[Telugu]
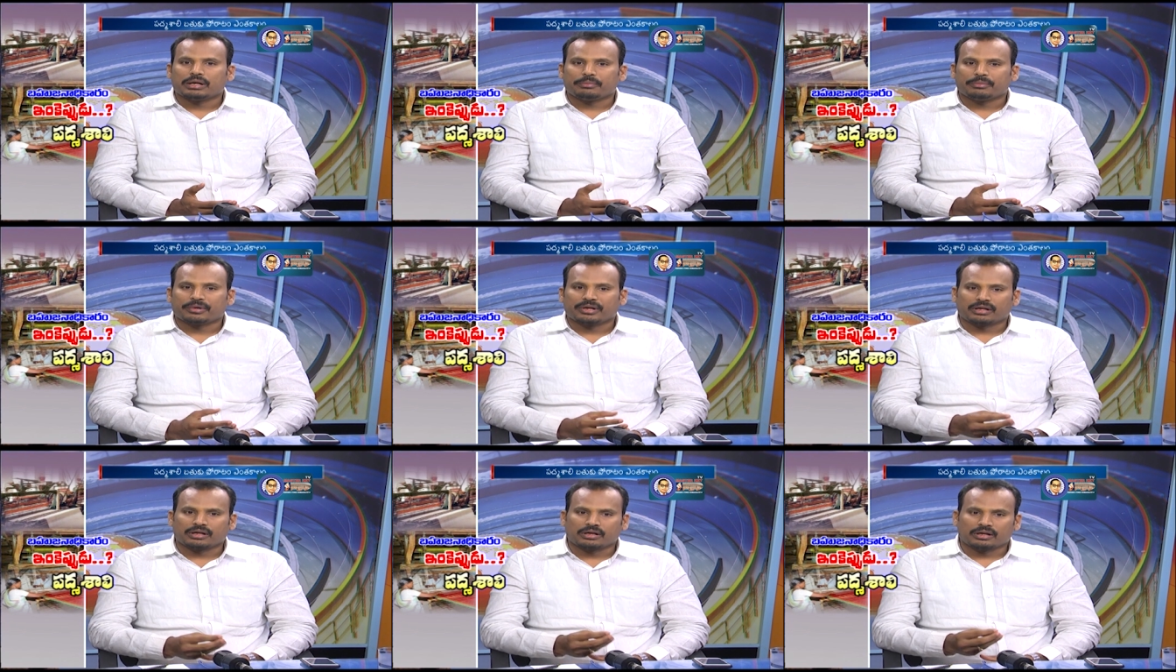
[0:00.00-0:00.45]

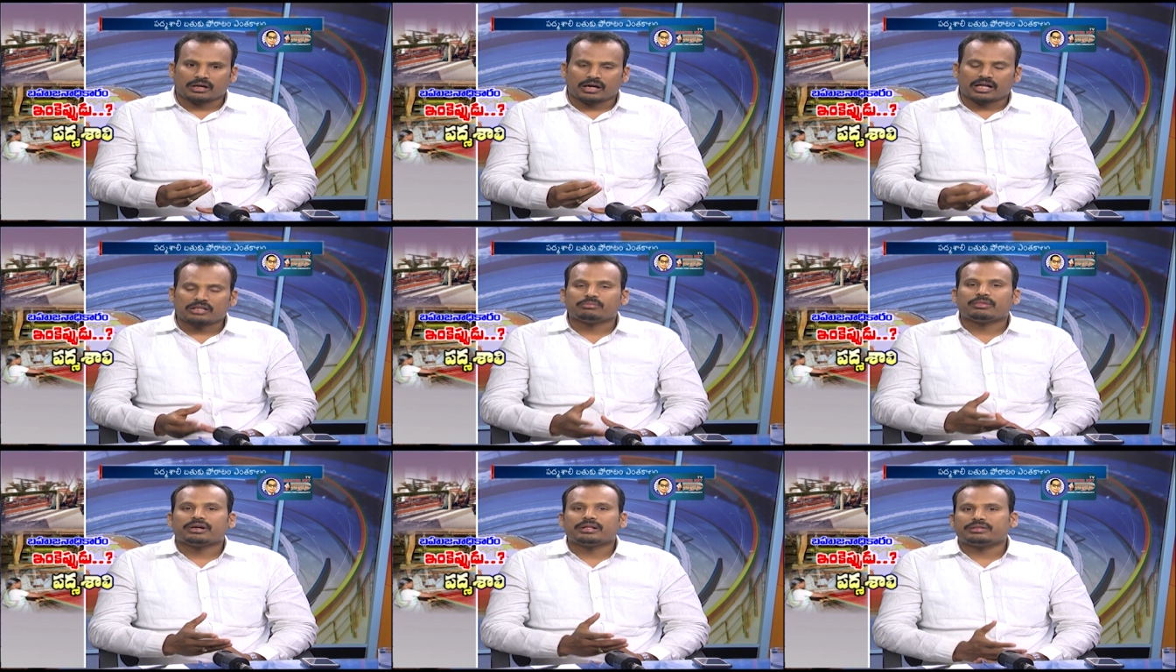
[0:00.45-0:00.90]
మన
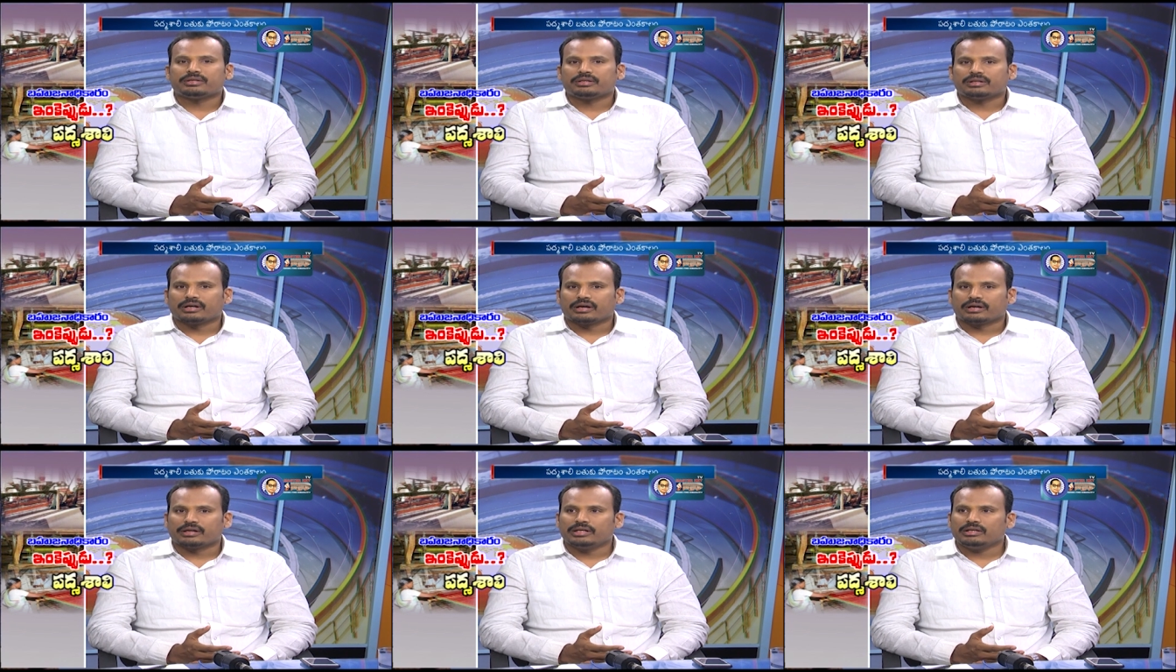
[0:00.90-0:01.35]
ఆత్మహత్యలు
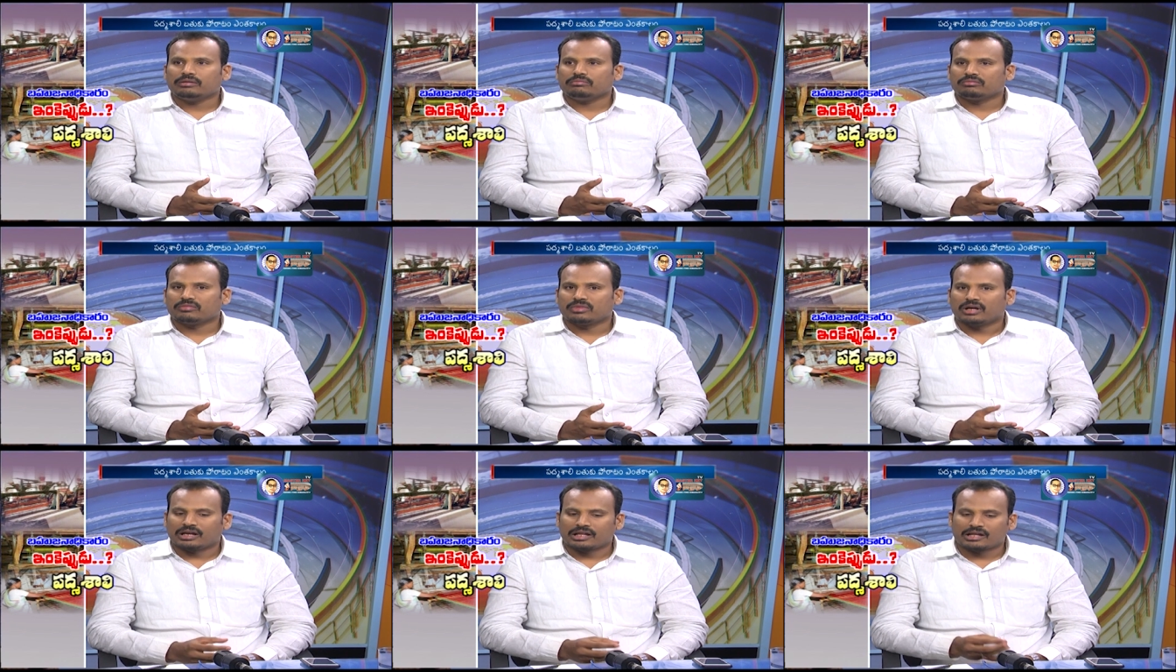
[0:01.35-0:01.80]
కానీ
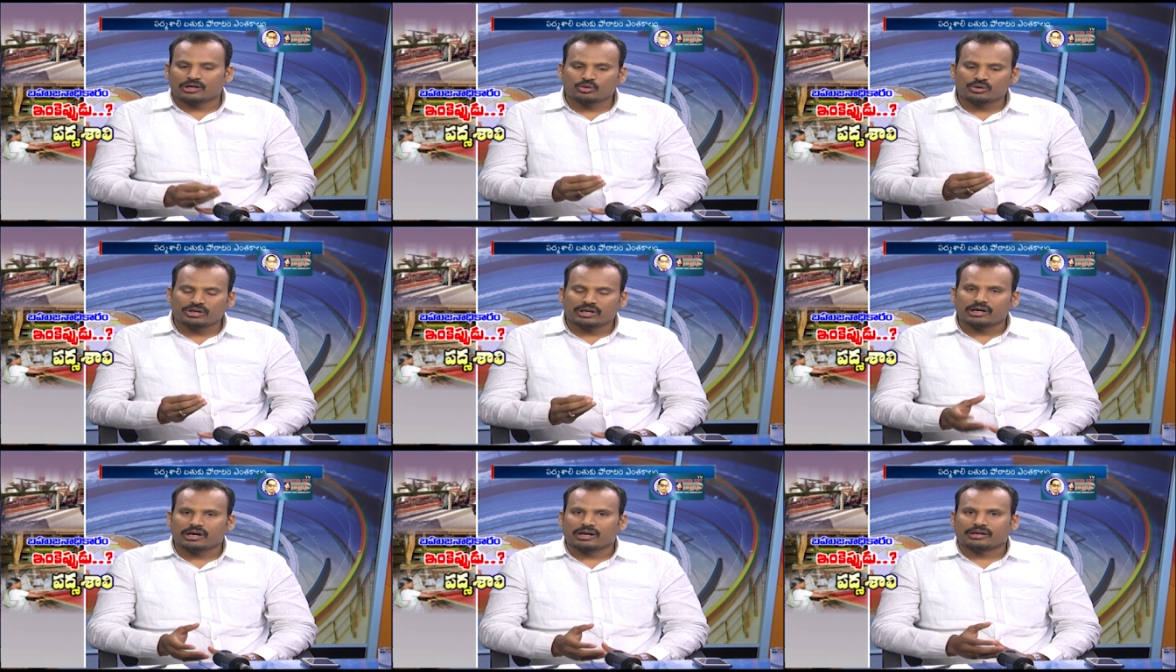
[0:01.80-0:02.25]

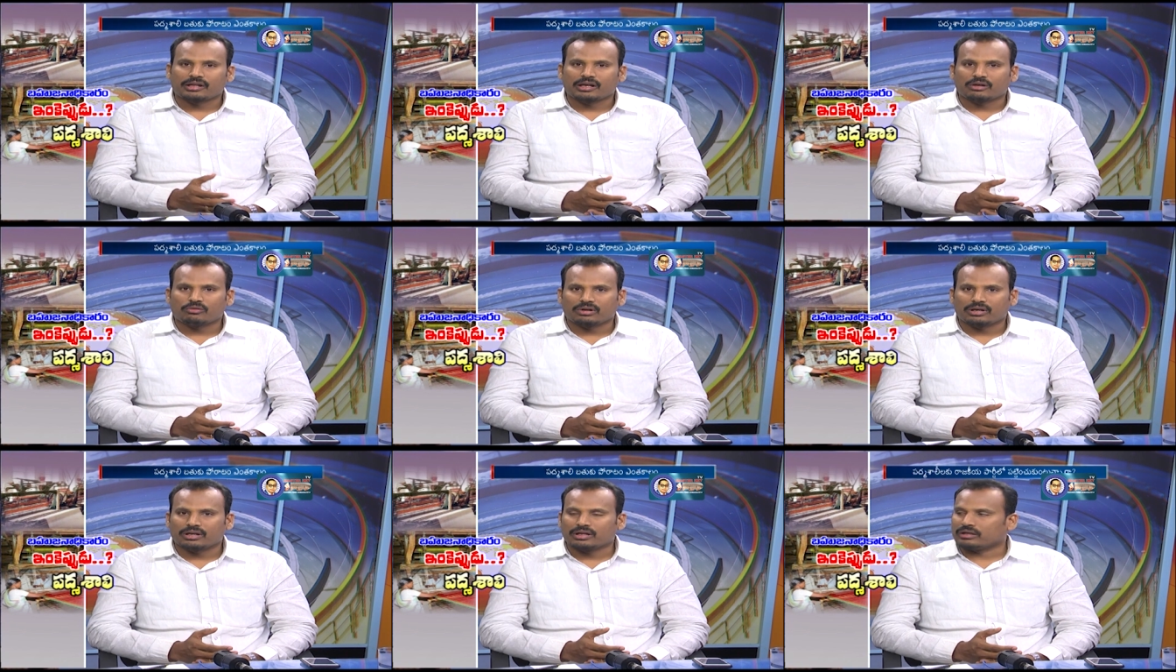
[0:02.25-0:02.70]
అనారోగ్య కారణాల
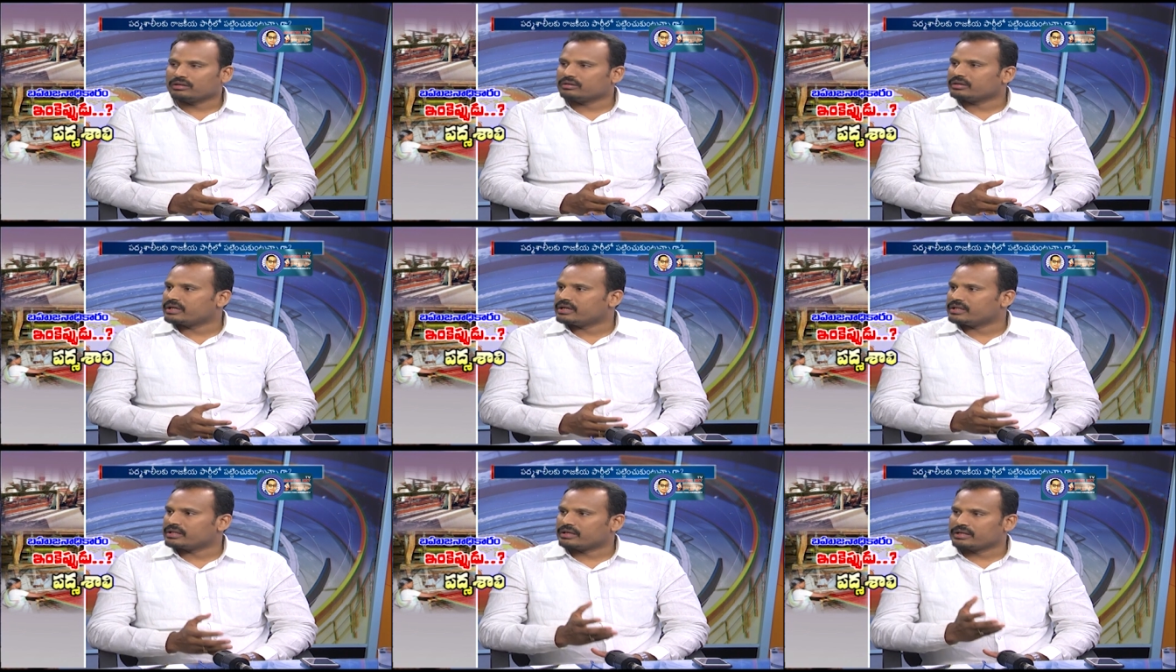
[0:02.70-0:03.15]
వల్ల
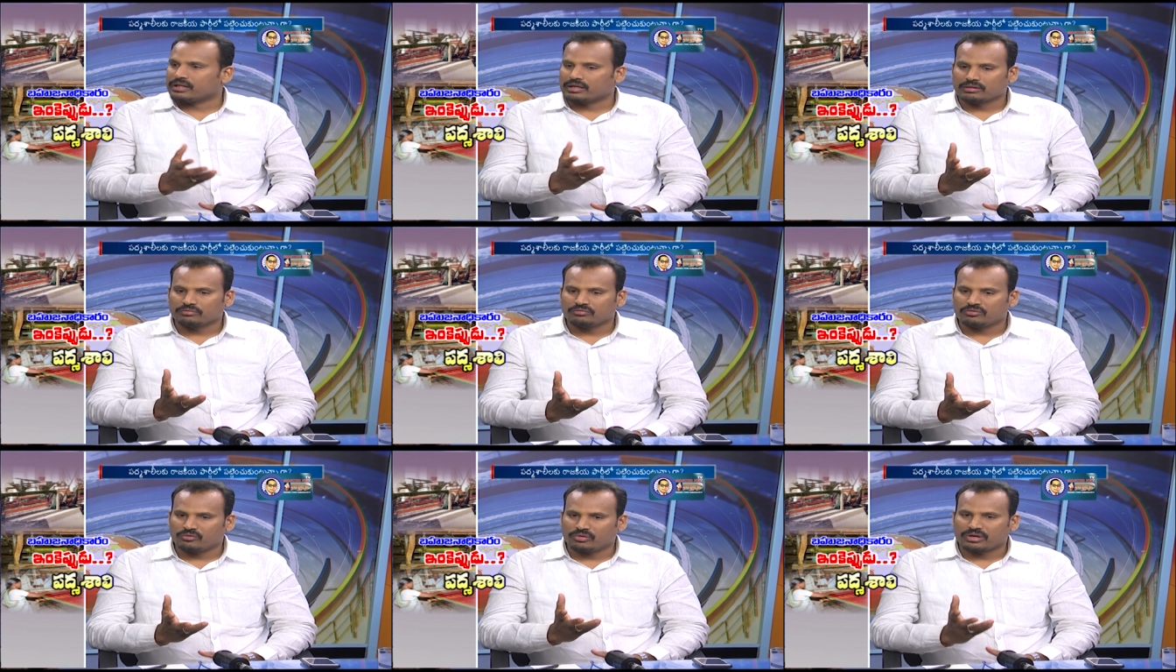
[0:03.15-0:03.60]
ఏదన్నా
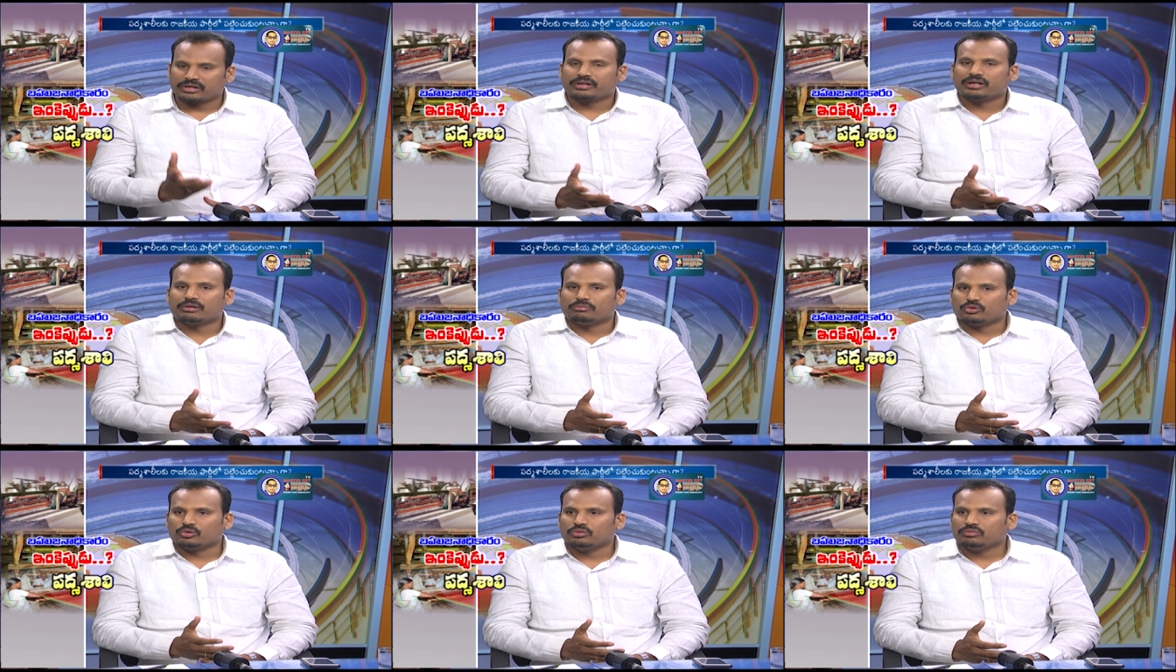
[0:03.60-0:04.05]

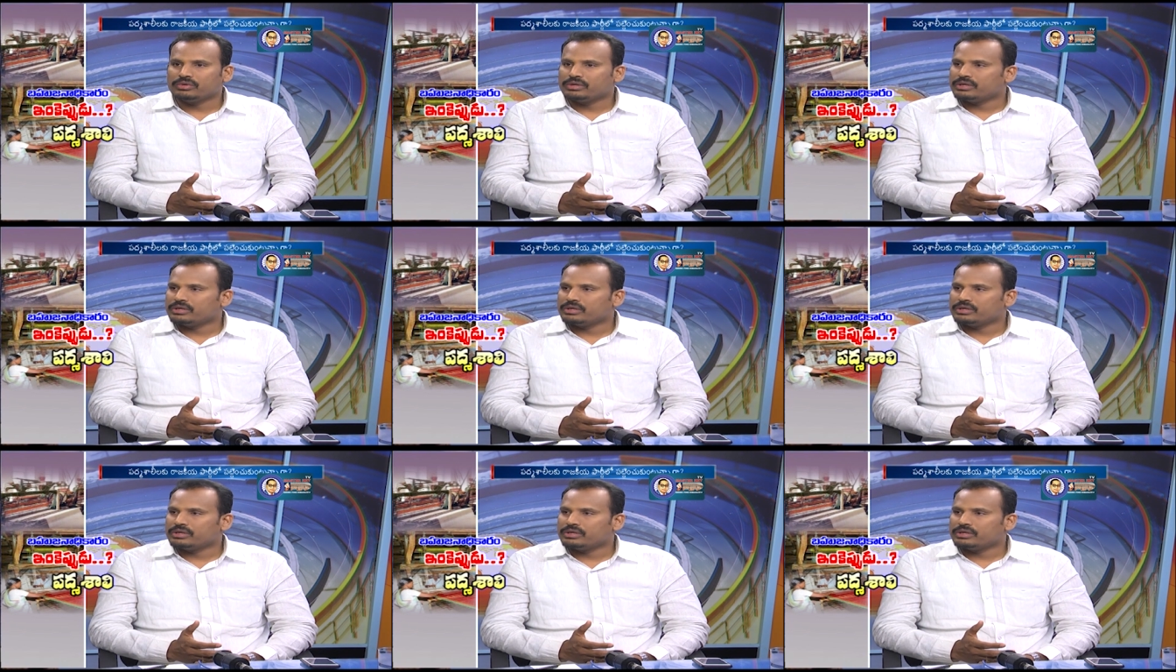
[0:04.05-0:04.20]
వర్గము